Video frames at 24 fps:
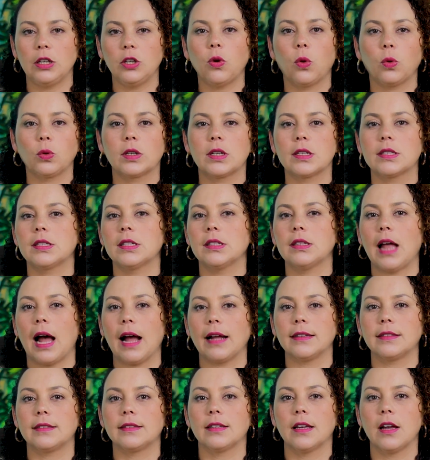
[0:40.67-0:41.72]
e outras
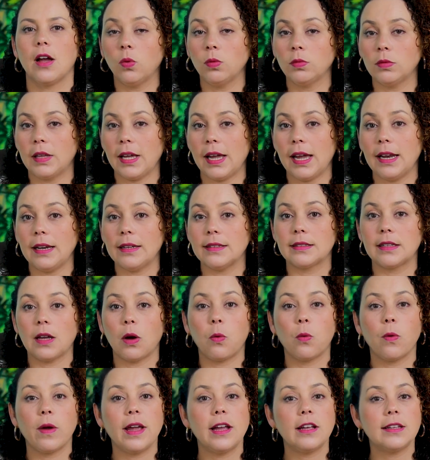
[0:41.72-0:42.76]
cidades. Um deles é
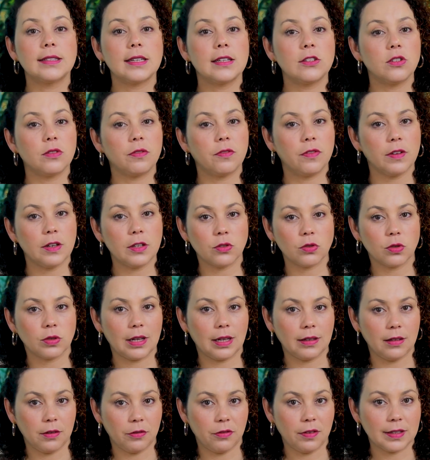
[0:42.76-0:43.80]
o ex-edifício
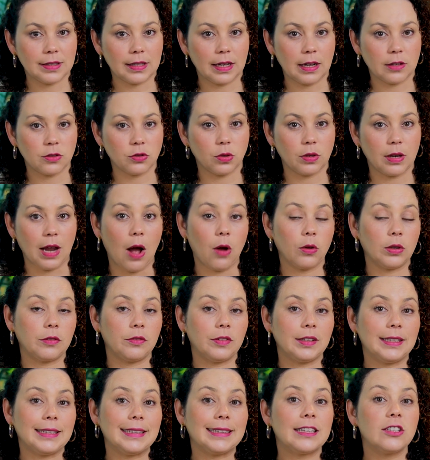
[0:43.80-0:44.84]
da Defesa Nacional na
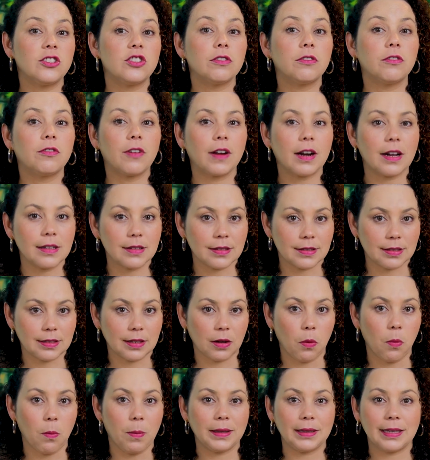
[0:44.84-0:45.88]
Avenida de
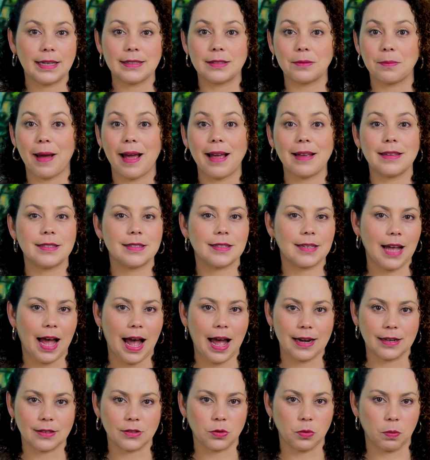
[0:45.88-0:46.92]
França, uma das mais
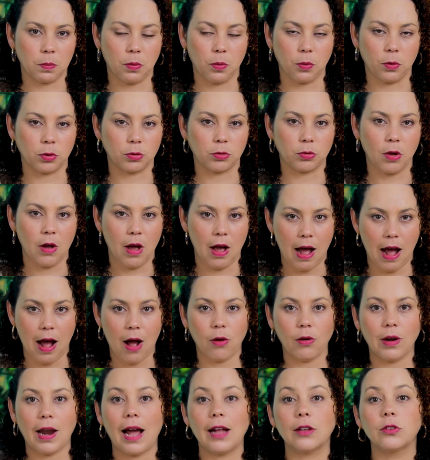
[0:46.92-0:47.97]
caras do Porto,
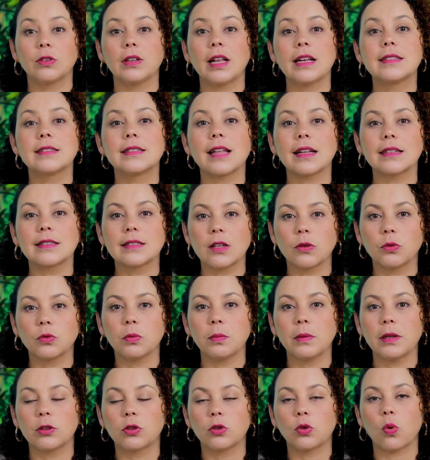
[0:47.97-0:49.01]
ao lado da estação do
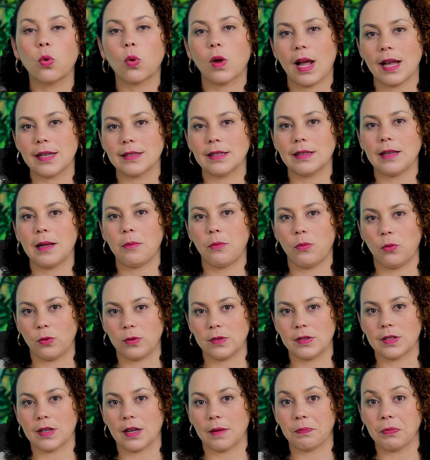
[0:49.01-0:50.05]
metrô Casa da
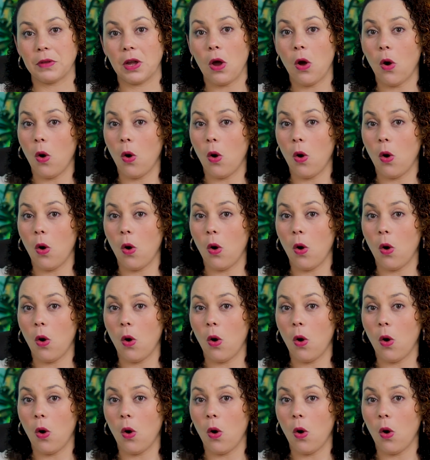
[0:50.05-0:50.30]
Música.